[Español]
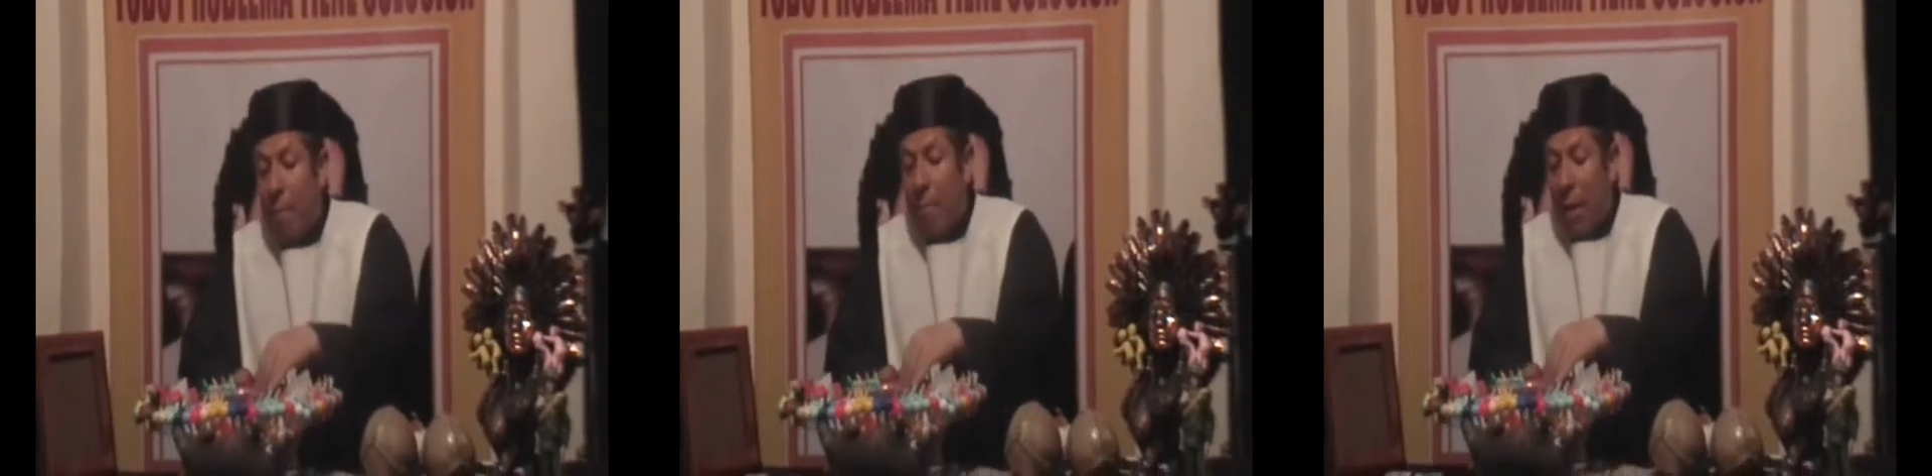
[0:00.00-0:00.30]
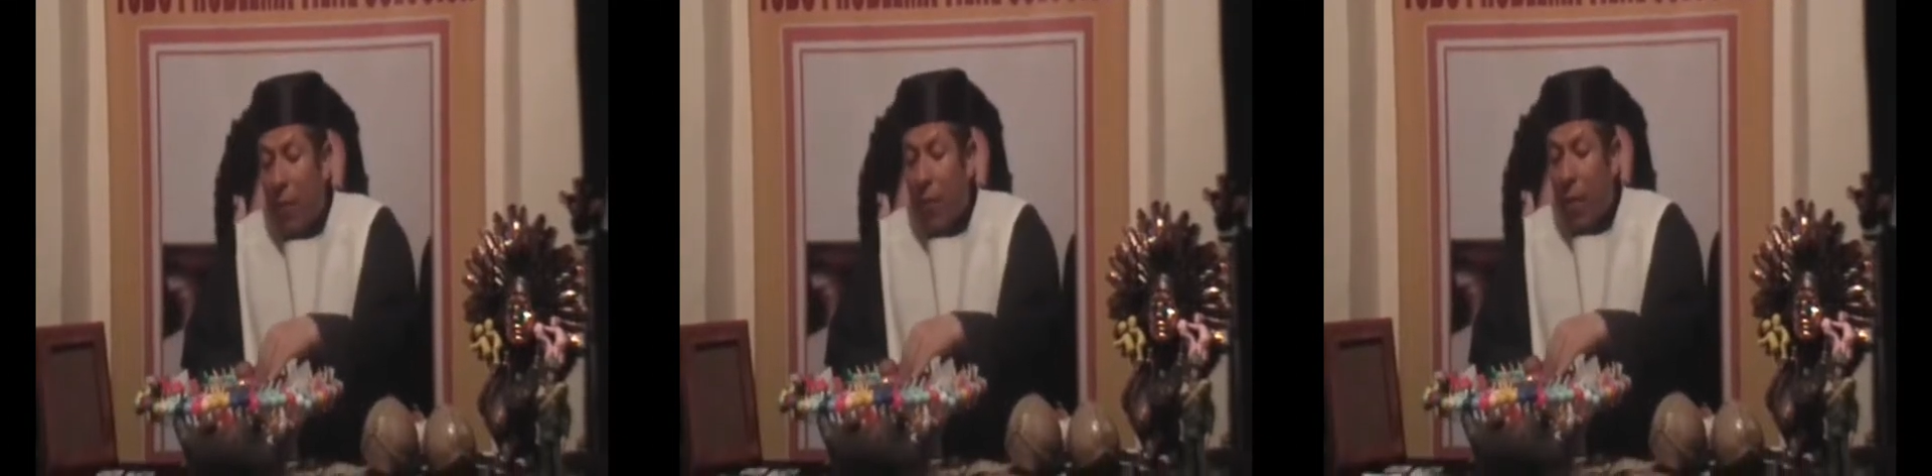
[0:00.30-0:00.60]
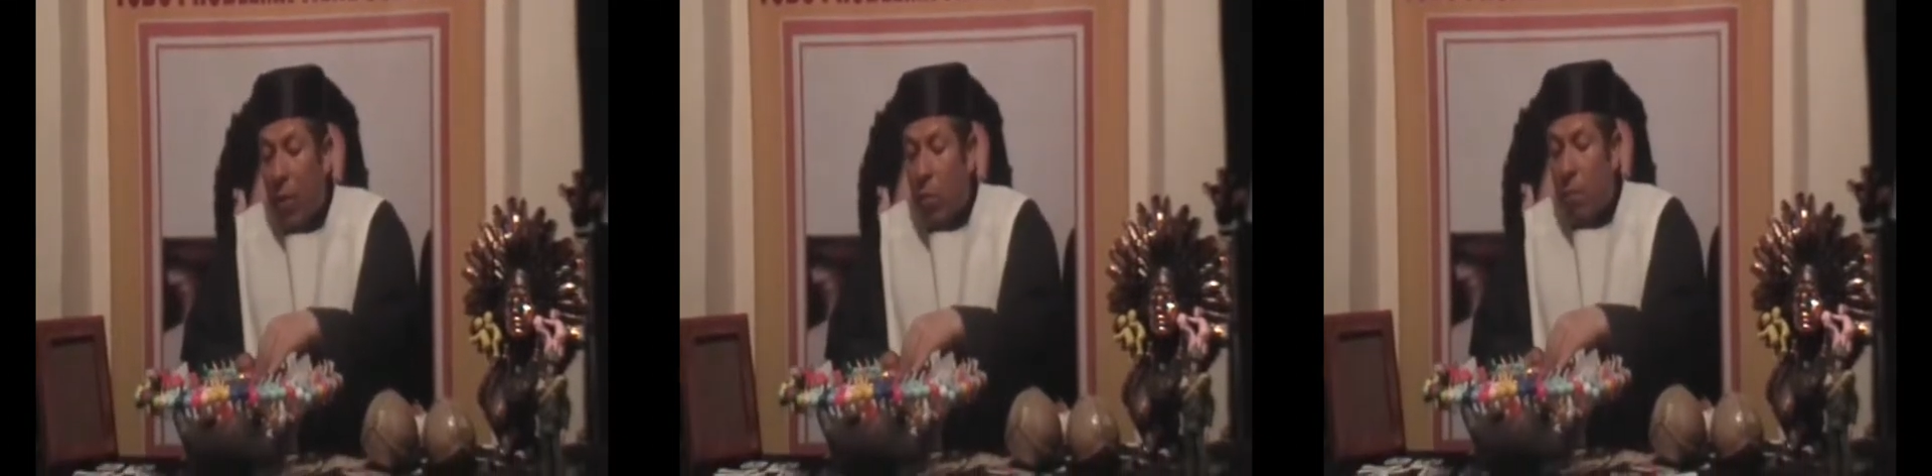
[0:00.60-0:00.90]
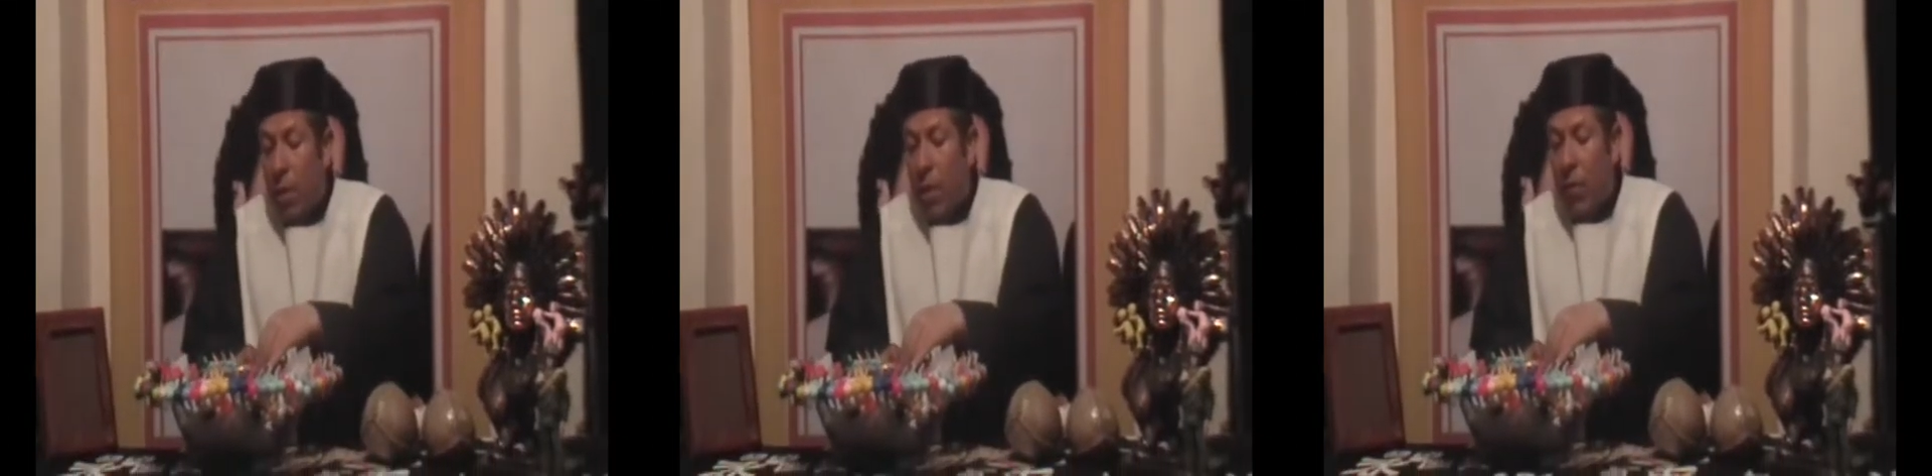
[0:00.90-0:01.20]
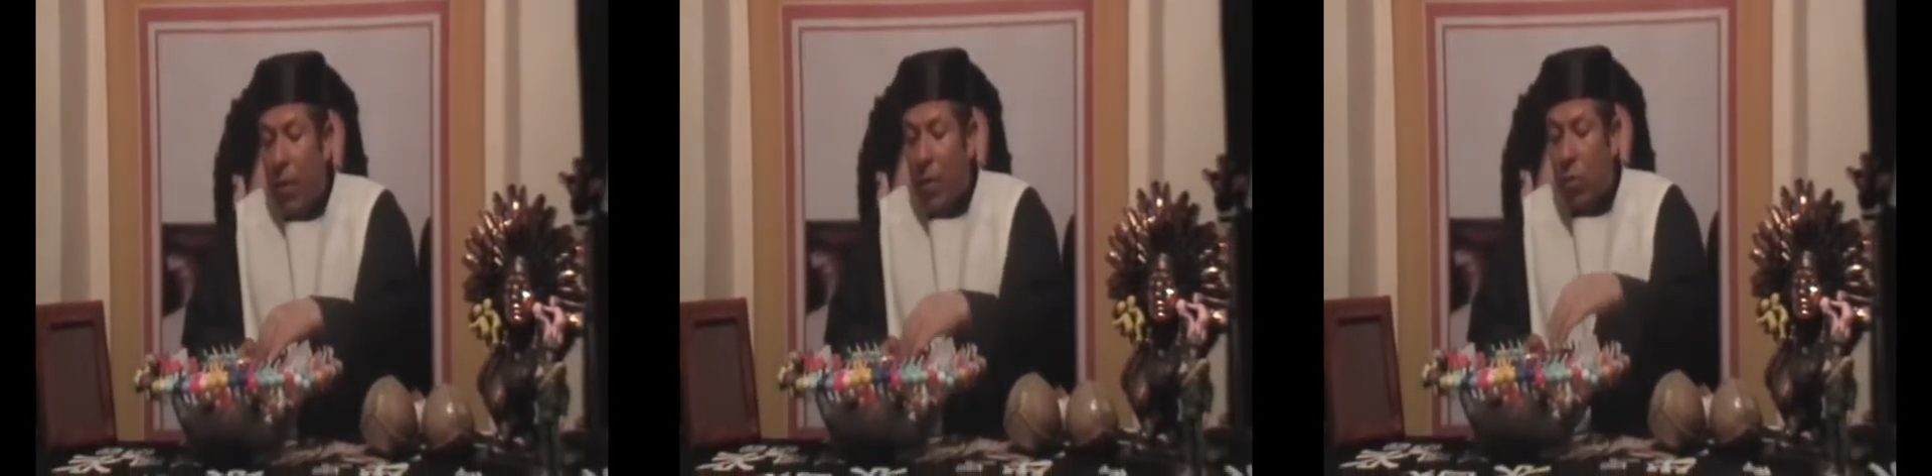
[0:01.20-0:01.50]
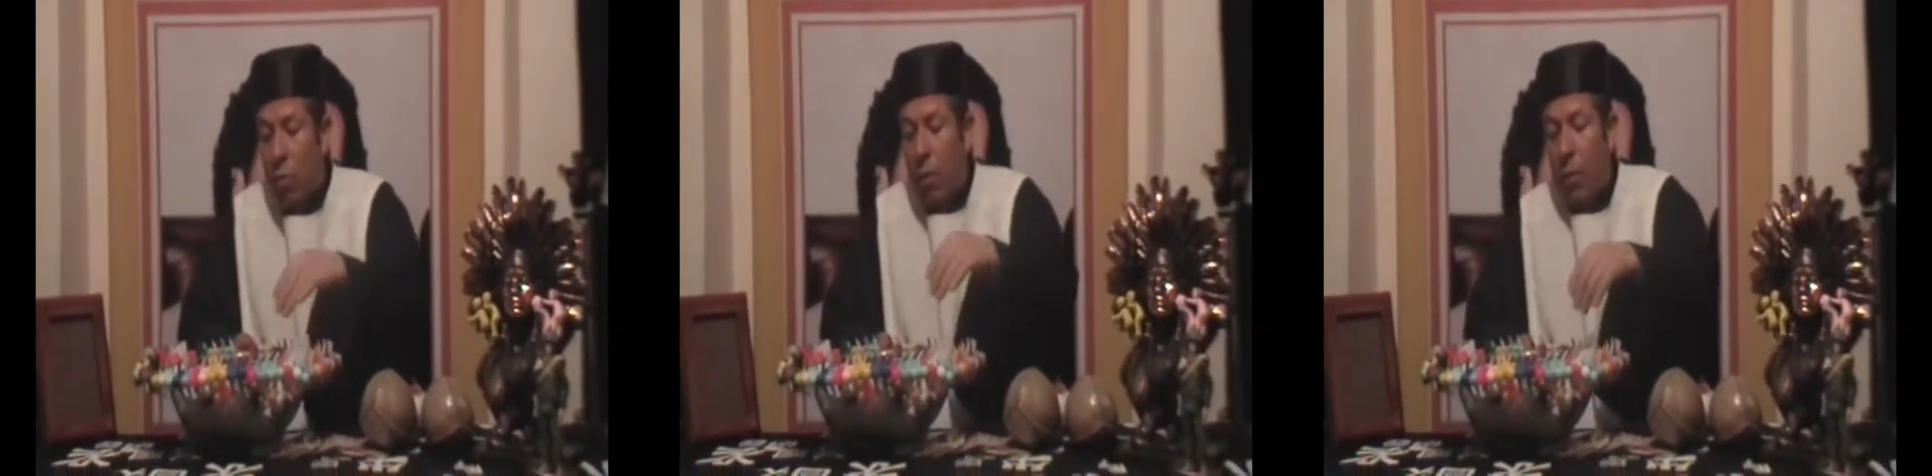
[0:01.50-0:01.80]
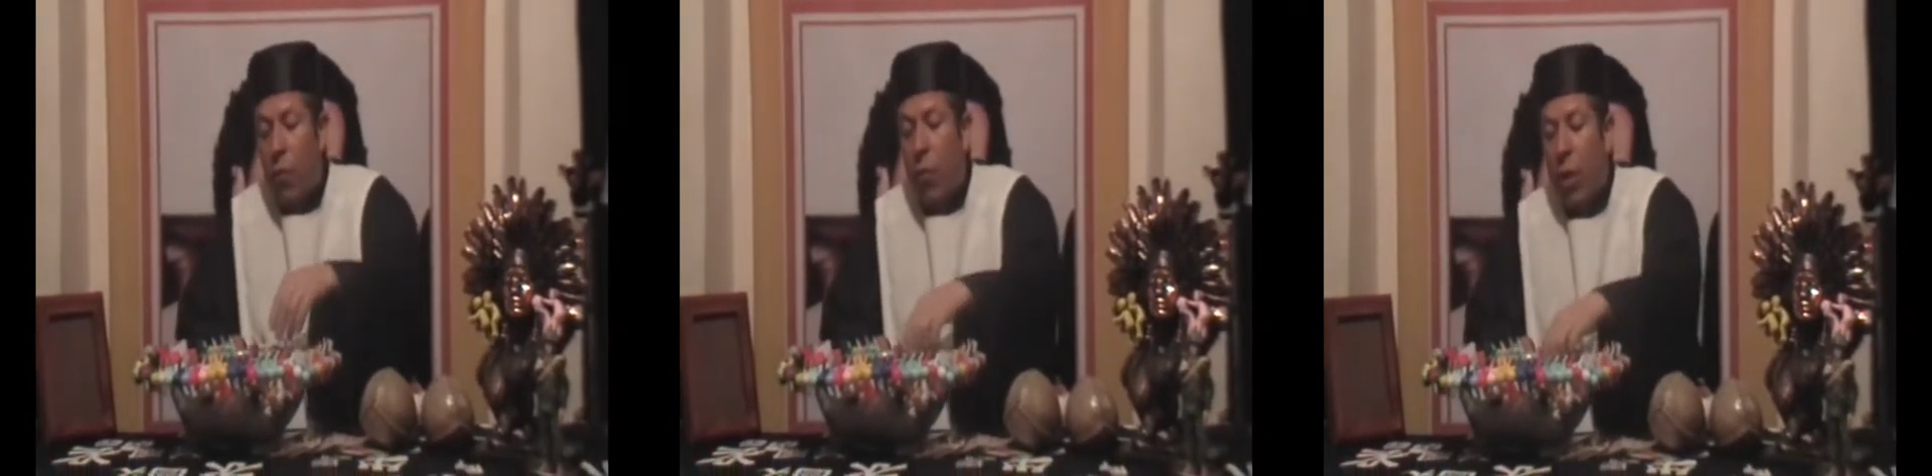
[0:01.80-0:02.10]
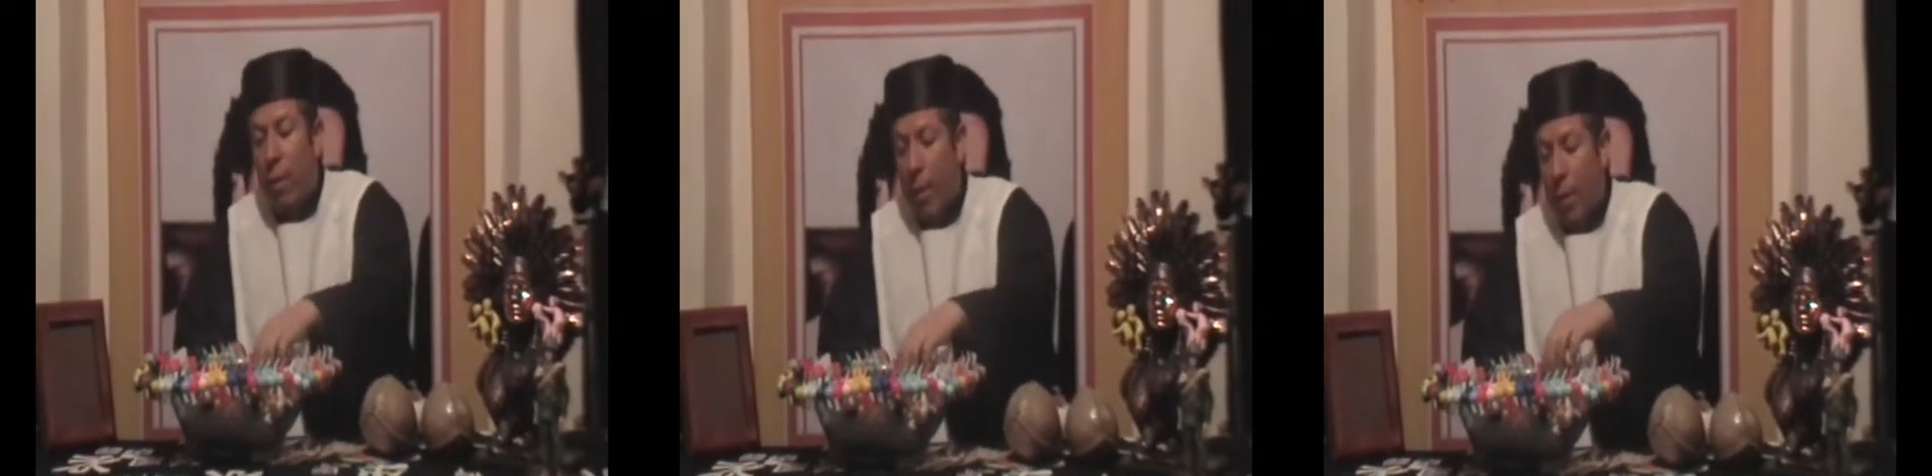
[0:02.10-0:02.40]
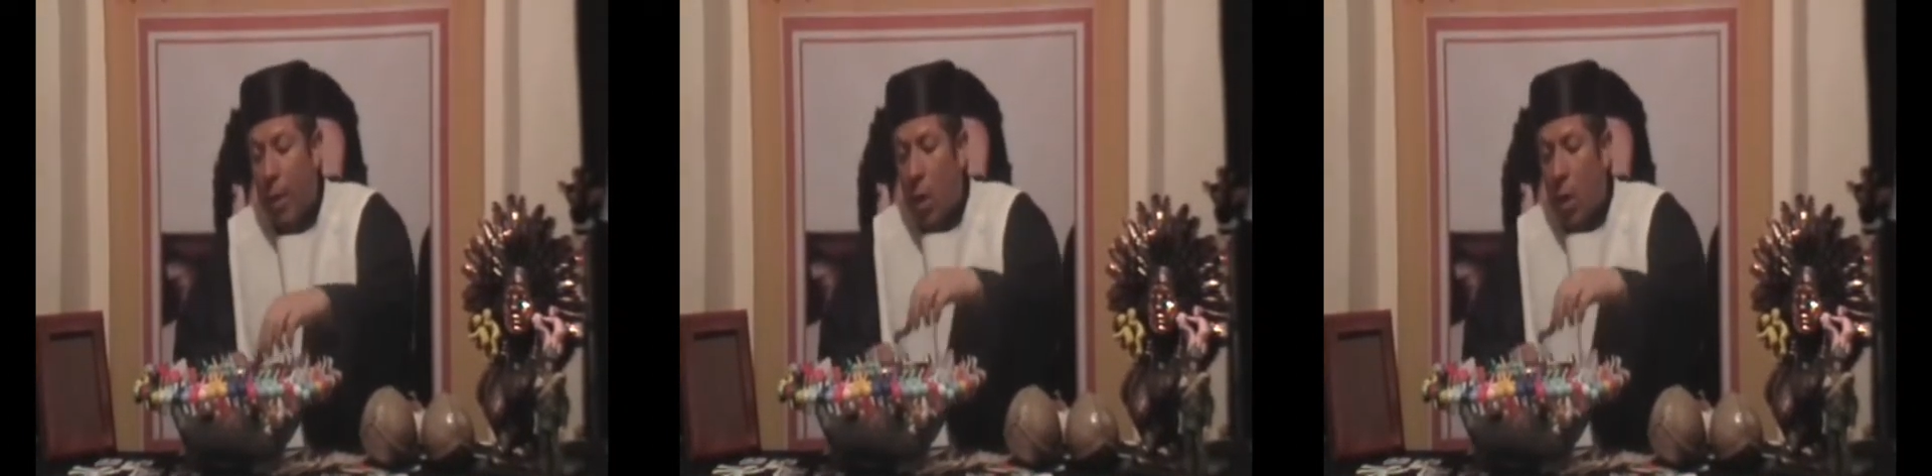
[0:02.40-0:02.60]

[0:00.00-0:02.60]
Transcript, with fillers: más feos, más nefastos, más fúnebres